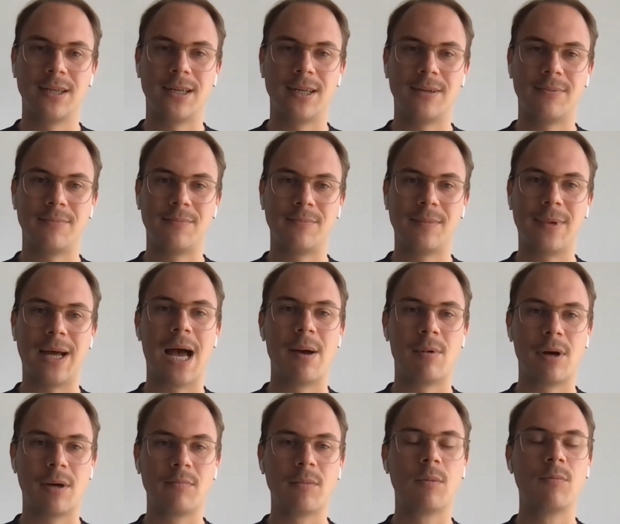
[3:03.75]
Ähm,
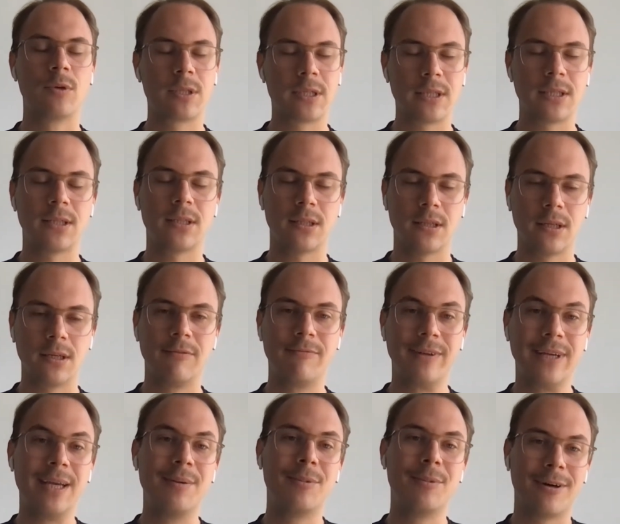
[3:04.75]
aber man muss sich, äh,
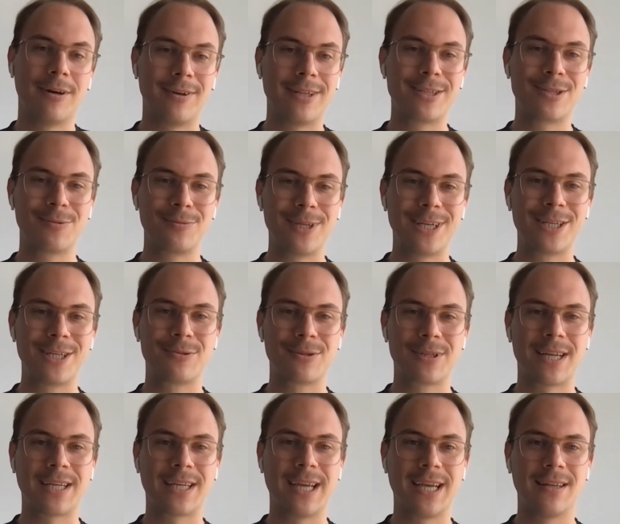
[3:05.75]
wie immer, wenn es um die
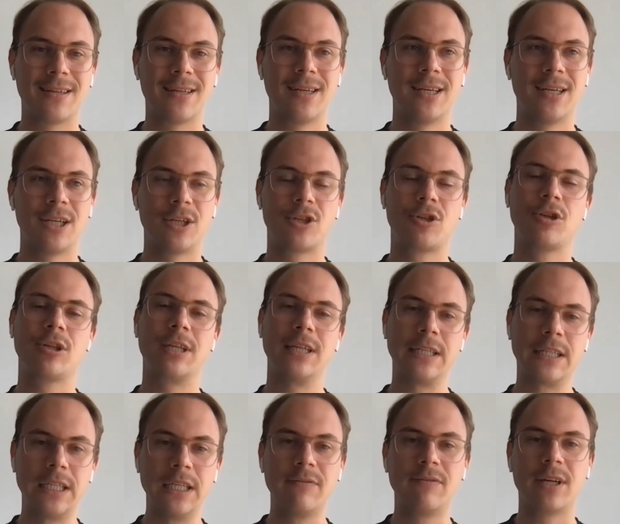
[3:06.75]
Gesundheit geht, ein
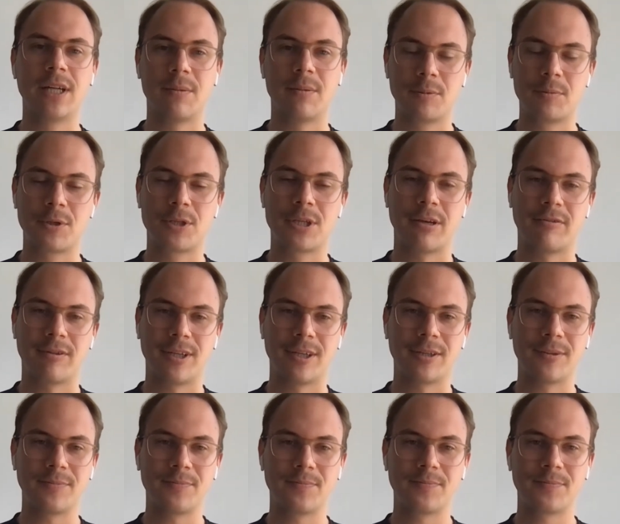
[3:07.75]
Stückchen tiefer damit
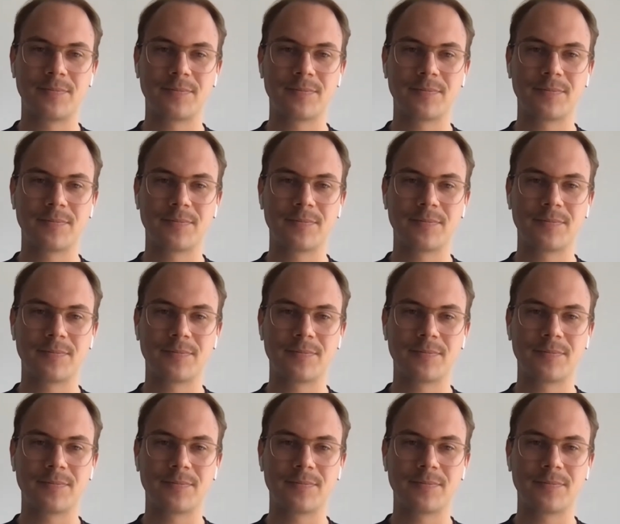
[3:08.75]
beschäftigen.